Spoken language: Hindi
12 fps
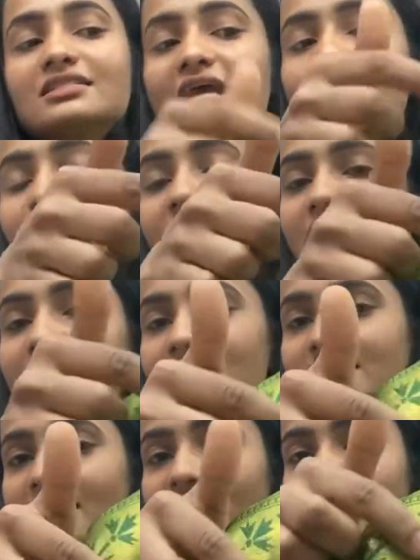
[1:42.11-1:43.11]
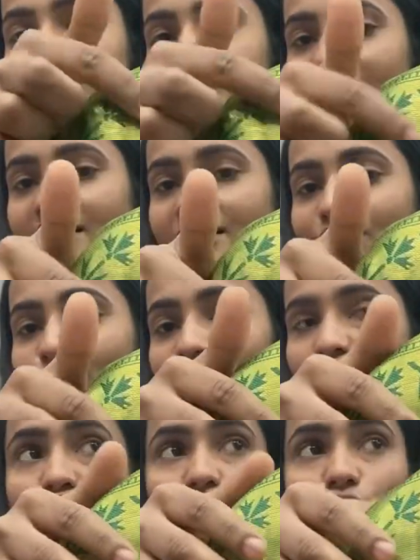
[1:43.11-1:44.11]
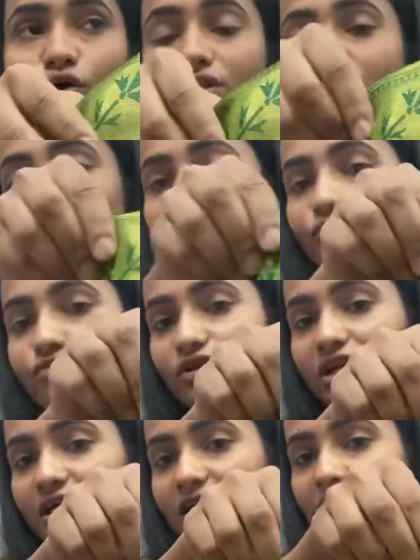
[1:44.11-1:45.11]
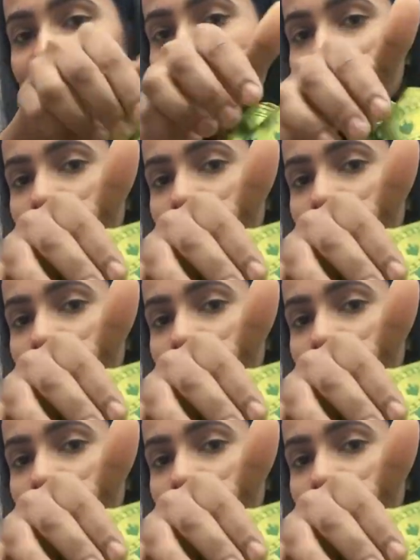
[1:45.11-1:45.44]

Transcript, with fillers: सेम कलर के साथ डिज़ाइनिंग की हुई है जो बहुत ही ब्यूटीफुल लग रहा है कलर